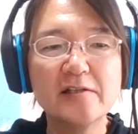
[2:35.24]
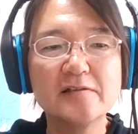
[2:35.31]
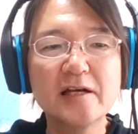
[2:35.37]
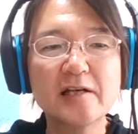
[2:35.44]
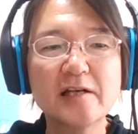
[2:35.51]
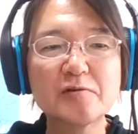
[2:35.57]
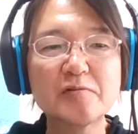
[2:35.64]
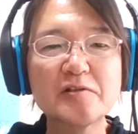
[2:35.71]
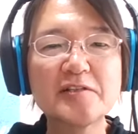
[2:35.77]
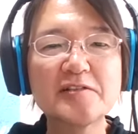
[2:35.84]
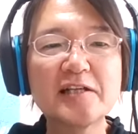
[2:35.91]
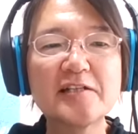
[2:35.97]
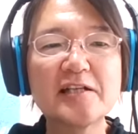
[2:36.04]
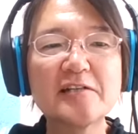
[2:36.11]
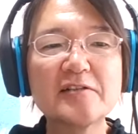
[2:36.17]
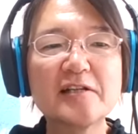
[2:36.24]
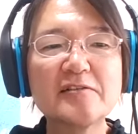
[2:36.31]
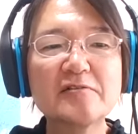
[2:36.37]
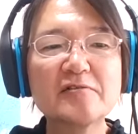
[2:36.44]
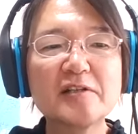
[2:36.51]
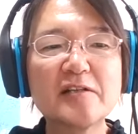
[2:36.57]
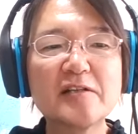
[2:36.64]
なんか測定したりなんだりって
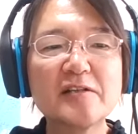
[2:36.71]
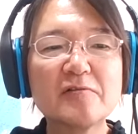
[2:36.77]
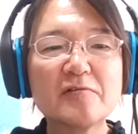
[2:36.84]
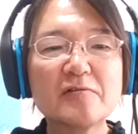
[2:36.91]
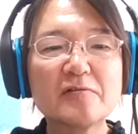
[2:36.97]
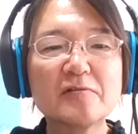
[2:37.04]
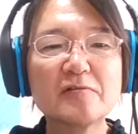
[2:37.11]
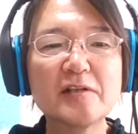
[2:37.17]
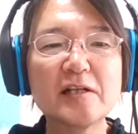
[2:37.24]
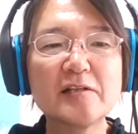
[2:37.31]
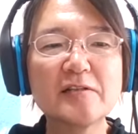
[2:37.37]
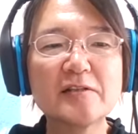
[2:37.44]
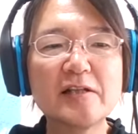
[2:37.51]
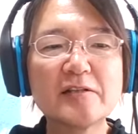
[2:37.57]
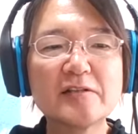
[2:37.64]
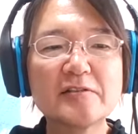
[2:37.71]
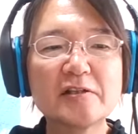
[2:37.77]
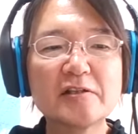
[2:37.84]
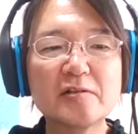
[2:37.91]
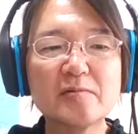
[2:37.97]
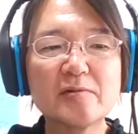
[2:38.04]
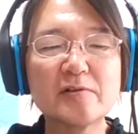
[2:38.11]
ことをやっていこうってことをやってたんですけ
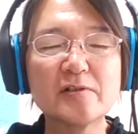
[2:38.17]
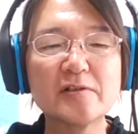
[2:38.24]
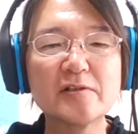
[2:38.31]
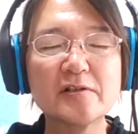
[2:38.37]
ども